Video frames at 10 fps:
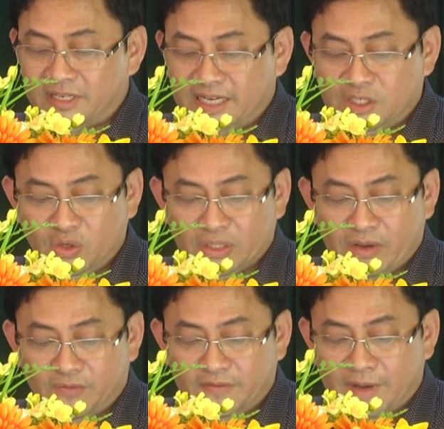sản xuất
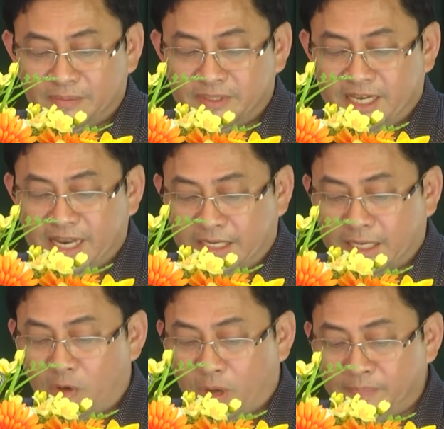theo phương pháp sấy lạnh
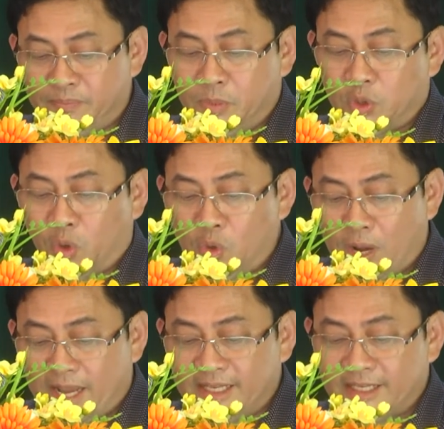cao cấp chuẩn
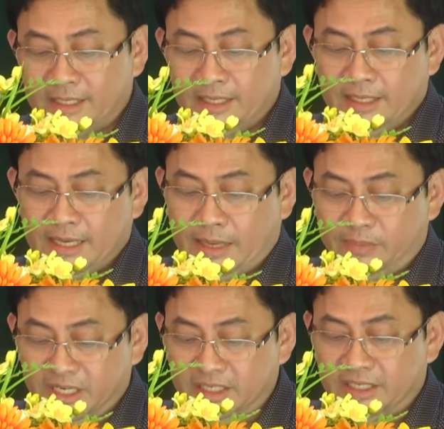hóa
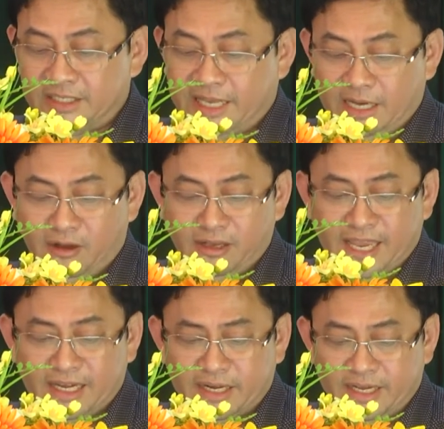hàm lượng sẽ có
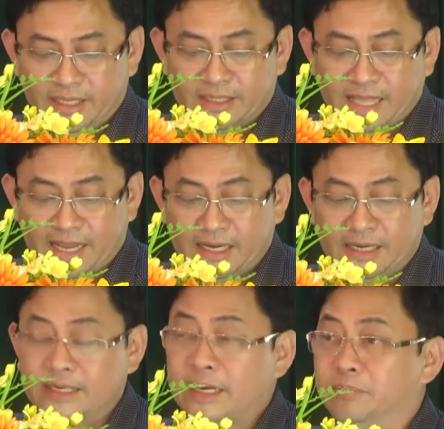giá trị tăng
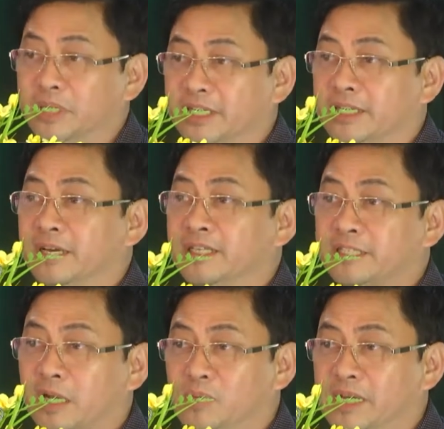50 đến
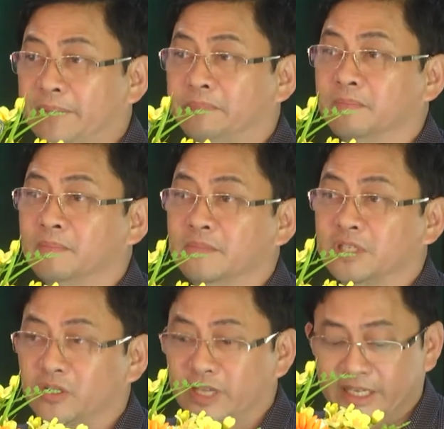60 lần
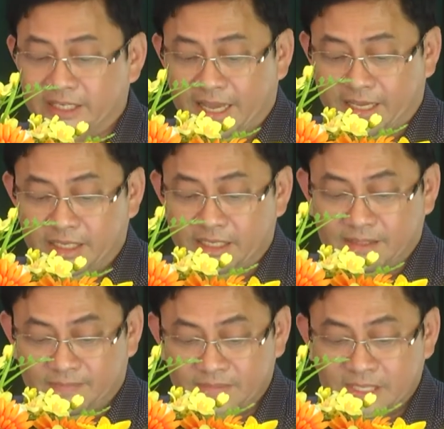so với hiện tại
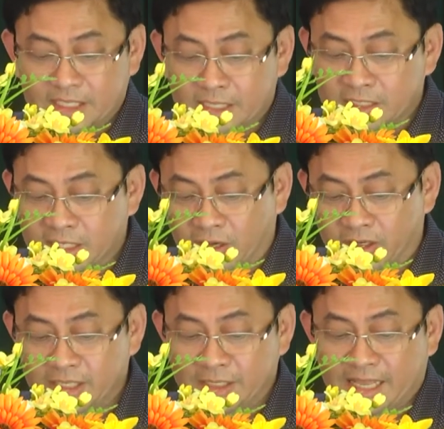xin
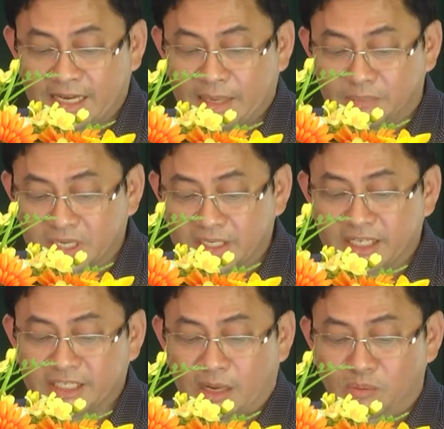lỗi tăng 50
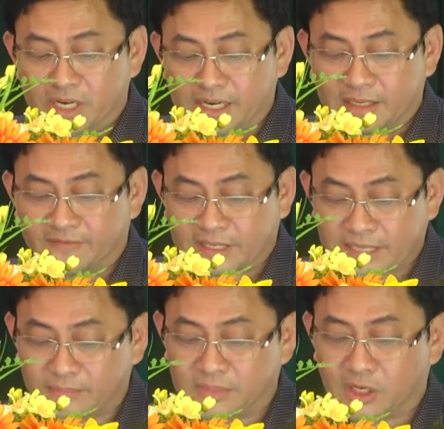đến 60 phần
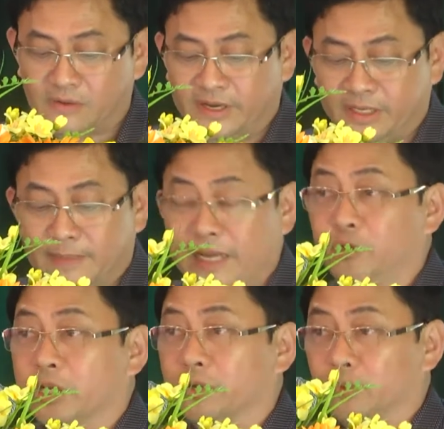trăm so với bán
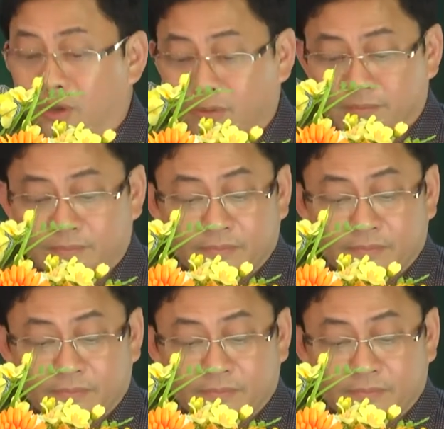nguyên liệu thô